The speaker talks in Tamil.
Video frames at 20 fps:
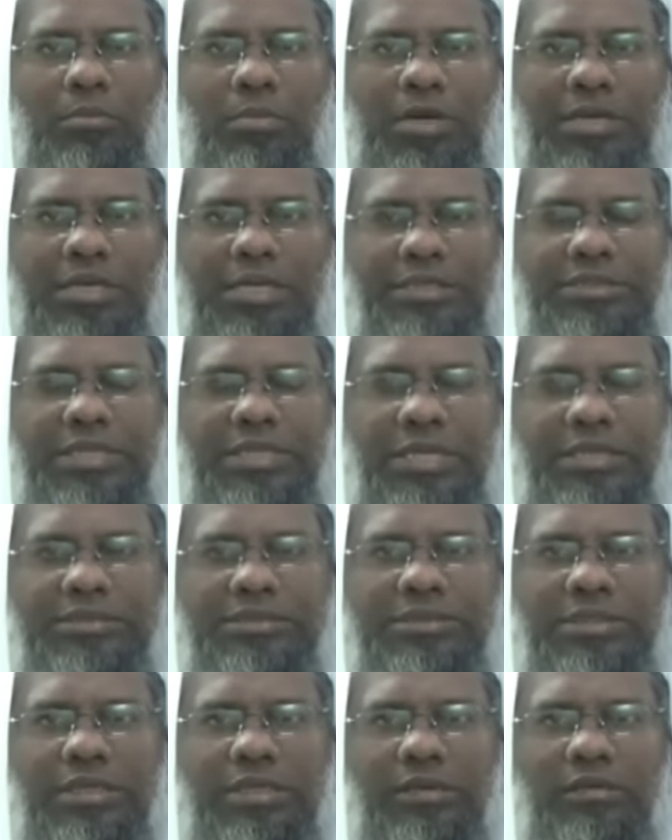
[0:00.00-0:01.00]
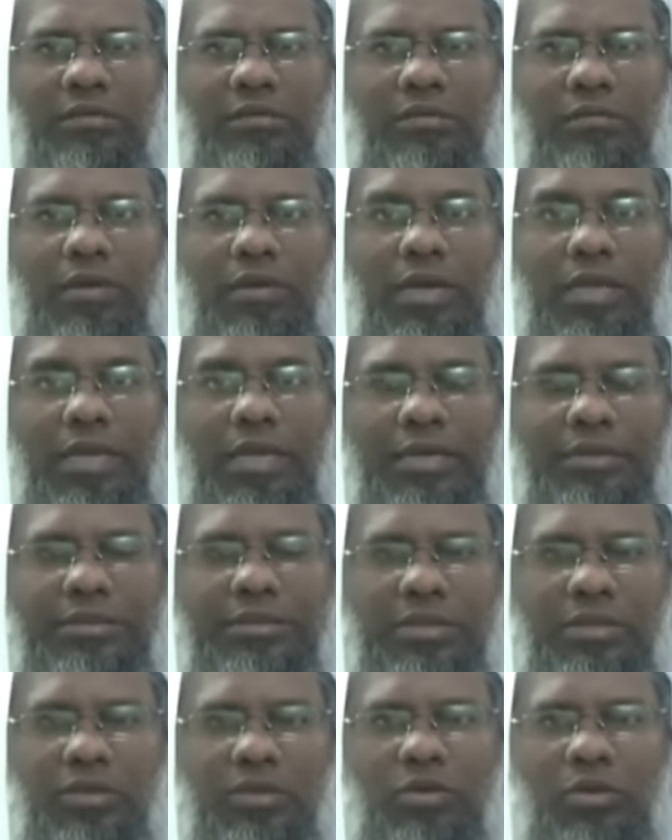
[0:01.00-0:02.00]
பிரிட்டிஷ் அரசு
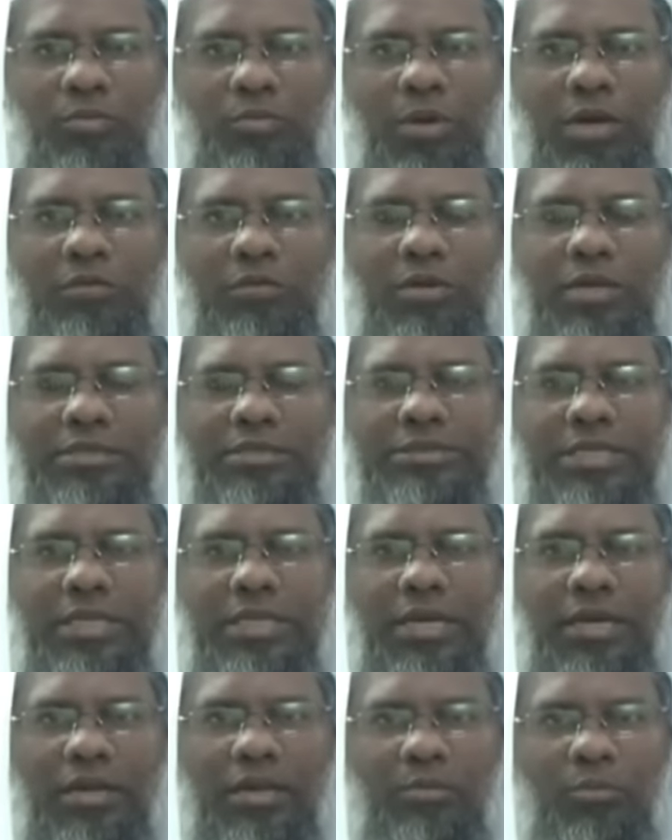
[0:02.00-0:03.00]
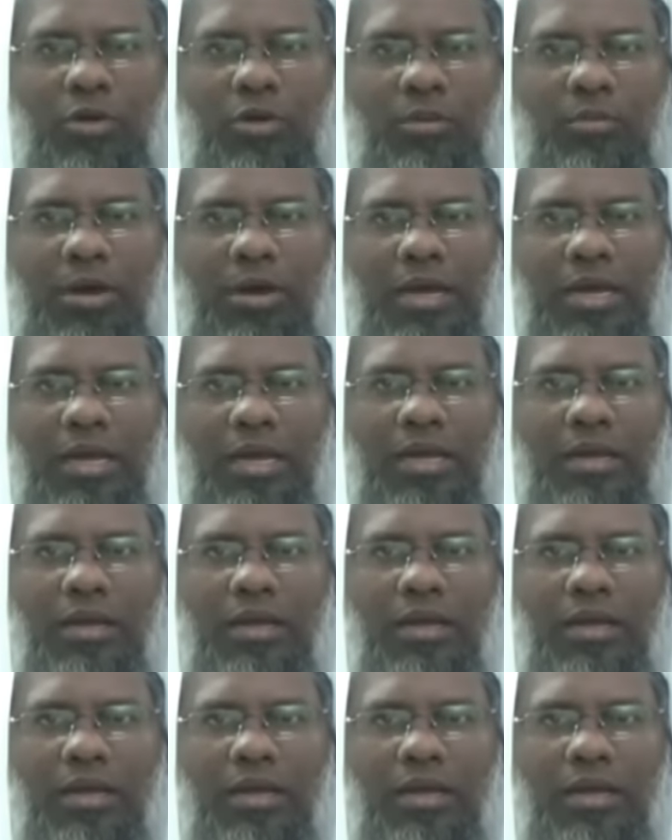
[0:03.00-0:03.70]
வெளியேற்றியதோ பல்வேறு சதிகளின் மூலமாக